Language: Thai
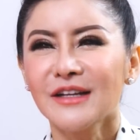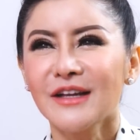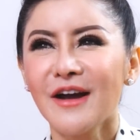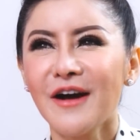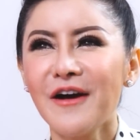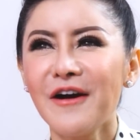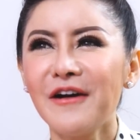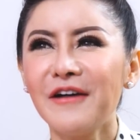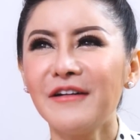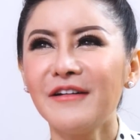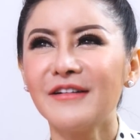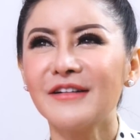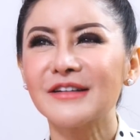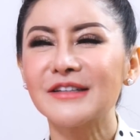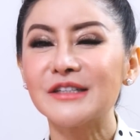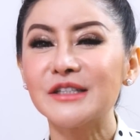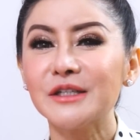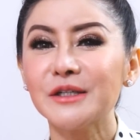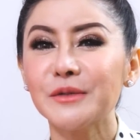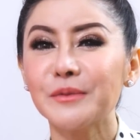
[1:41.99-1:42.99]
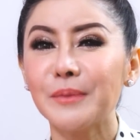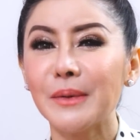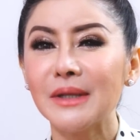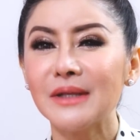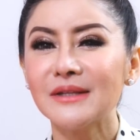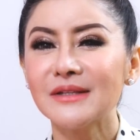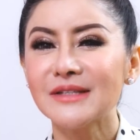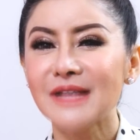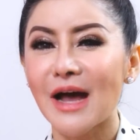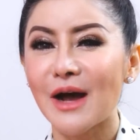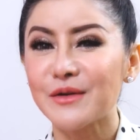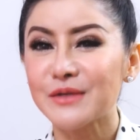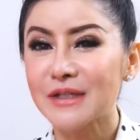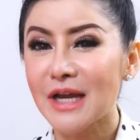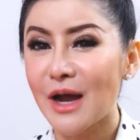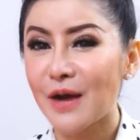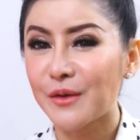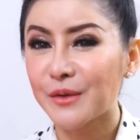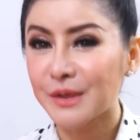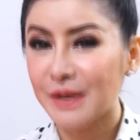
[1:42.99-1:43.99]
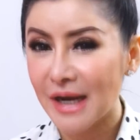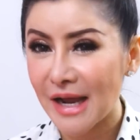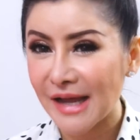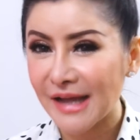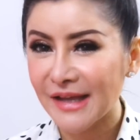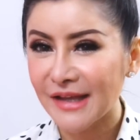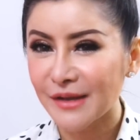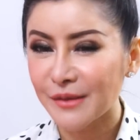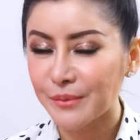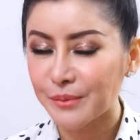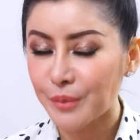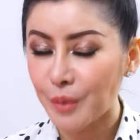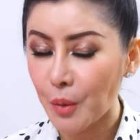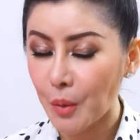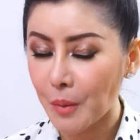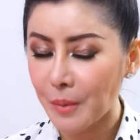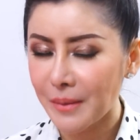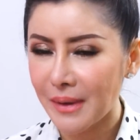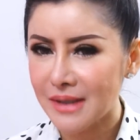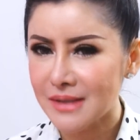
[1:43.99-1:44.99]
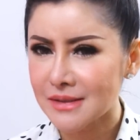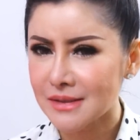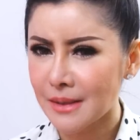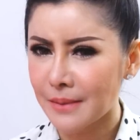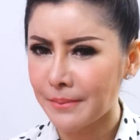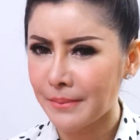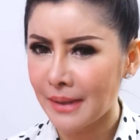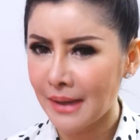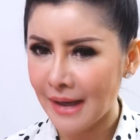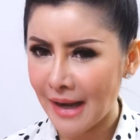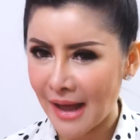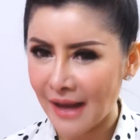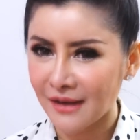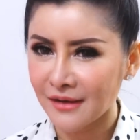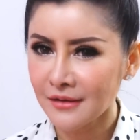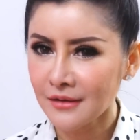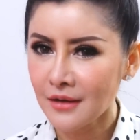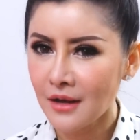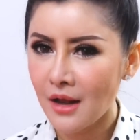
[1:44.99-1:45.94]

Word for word: ก็เธอเป็นสาวชาวไร่ปลูกมันสำปะหลัง